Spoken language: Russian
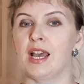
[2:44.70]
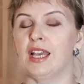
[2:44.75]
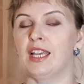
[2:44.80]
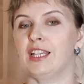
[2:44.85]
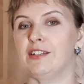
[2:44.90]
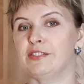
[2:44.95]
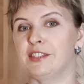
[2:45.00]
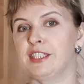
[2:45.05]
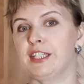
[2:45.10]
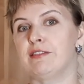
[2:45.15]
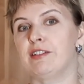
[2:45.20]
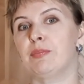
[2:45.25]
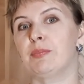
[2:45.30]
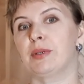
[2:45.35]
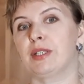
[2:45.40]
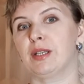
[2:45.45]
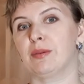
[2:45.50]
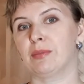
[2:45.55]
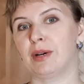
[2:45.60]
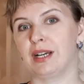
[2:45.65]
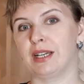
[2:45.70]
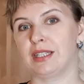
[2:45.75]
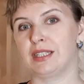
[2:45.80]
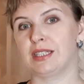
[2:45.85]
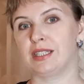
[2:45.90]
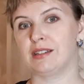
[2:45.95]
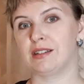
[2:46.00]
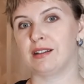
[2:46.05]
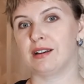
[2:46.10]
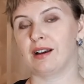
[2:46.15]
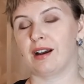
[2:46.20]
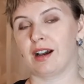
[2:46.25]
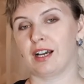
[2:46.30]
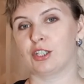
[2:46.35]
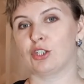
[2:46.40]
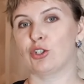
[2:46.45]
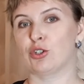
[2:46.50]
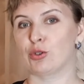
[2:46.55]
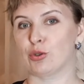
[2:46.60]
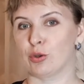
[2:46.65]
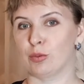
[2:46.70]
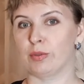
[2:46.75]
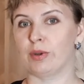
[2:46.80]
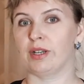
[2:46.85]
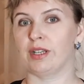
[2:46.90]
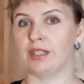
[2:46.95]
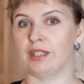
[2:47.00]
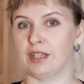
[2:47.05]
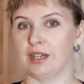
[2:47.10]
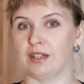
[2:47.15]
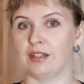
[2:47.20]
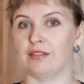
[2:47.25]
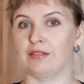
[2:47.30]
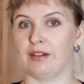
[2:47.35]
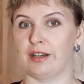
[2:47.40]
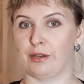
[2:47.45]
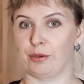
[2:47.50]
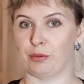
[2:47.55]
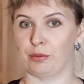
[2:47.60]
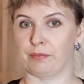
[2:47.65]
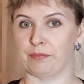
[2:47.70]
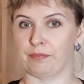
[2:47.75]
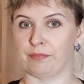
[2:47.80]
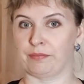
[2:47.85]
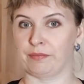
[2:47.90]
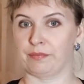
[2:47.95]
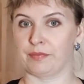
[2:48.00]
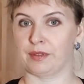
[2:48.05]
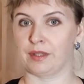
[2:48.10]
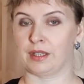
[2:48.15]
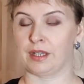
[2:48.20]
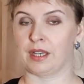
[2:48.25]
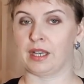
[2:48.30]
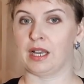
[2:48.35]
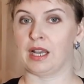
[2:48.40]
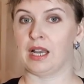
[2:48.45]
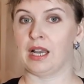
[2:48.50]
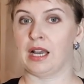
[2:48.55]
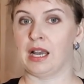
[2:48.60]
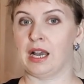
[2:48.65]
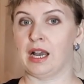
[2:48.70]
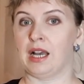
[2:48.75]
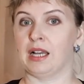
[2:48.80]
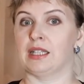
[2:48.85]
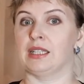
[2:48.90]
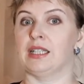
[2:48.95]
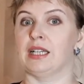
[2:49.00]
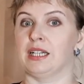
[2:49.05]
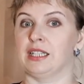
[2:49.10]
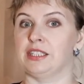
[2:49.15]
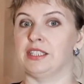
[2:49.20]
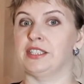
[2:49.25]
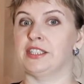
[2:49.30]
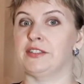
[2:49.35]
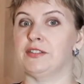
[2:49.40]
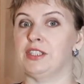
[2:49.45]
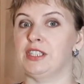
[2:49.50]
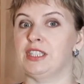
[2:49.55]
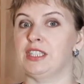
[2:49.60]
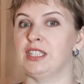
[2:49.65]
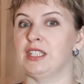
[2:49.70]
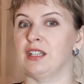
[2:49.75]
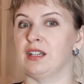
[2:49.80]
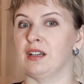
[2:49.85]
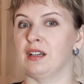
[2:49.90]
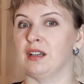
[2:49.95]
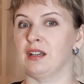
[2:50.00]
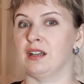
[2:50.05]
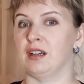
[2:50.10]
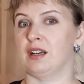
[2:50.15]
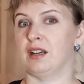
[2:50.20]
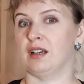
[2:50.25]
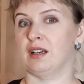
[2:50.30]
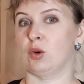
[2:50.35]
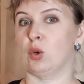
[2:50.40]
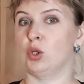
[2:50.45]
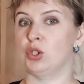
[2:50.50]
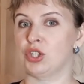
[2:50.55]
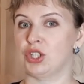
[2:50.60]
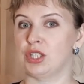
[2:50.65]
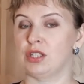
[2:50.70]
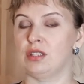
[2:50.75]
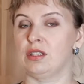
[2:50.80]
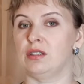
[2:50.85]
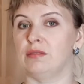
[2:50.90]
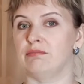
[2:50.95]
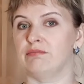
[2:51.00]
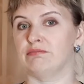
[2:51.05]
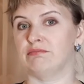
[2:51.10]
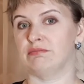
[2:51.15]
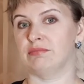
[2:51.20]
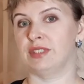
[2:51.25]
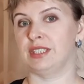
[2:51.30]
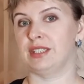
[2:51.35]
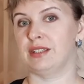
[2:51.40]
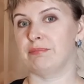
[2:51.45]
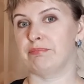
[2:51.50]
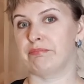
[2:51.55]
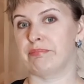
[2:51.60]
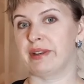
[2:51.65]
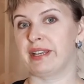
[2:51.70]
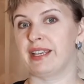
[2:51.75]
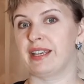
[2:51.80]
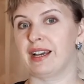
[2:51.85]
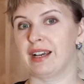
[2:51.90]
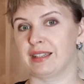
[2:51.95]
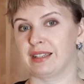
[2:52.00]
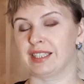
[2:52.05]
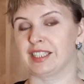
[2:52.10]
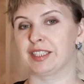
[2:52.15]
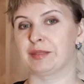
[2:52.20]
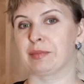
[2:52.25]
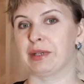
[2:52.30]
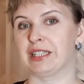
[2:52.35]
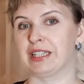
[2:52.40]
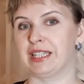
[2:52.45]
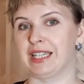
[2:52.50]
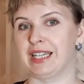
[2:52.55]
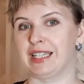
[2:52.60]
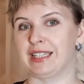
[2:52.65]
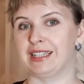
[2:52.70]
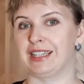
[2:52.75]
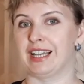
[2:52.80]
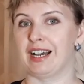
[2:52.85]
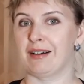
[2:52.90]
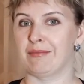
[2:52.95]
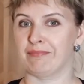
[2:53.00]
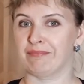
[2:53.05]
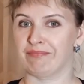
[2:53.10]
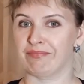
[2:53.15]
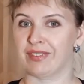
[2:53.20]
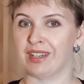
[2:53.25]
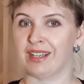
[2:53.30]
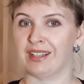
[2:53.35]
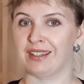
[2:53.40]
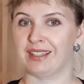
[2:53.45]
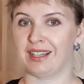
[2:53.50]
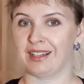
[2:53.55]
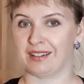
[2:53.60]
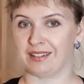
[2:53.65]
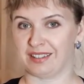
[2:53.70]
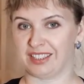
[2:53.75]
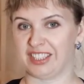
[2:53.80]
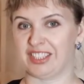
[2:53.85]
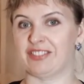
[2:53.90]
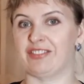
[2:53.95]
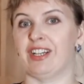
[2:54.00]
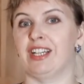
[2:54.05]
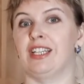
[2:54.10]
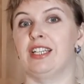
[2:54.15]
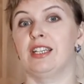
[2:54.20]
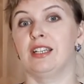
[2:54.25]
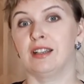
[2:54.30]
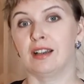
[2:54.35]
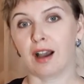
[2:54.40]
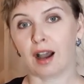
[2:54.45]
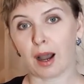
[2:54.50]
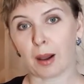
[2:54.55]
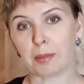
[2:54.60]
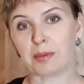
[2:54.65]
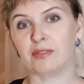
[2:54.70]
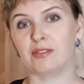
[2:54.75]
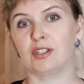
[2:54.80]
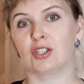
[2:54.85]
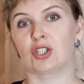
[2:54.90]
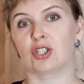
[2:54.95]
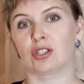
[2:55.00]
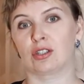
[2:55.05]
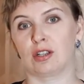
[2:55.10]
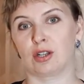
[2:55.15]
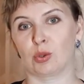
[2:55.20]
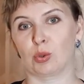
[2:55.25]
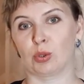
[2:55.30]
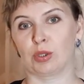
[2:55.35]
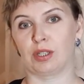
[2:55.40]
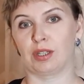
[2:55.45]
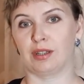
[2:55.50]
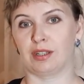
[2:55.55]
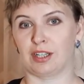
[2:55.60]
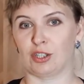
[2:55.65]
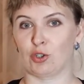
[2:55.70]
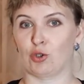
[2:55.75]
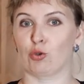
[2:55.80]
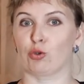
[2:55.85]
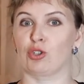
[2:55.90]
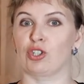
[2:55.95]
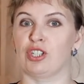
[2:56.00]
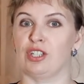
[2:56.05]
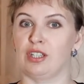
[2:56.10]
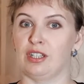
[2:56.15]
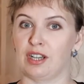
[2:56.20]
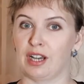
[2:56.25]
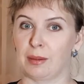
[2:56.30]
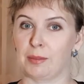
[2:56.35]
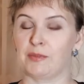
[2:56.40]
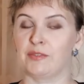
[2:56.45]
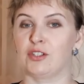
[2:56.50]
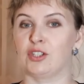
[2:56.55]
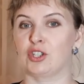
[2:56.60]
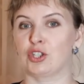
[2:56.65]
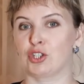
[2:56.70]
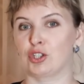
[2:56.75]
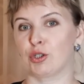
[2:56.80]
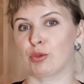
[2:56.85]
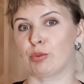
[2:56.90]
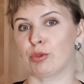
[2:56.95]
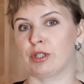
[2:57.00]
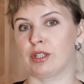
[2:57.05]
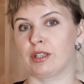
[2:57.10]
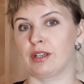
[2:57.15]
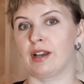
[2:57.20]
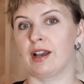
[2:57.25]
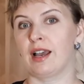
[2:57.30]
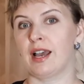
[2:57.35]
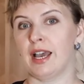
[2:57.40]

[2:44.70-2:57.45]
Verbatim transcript: И все вы понимаете, о чем я говорю. Да, действительно, очень неприятно смотреть нам на свои обвисшие руки, на чужие обвисшие руки.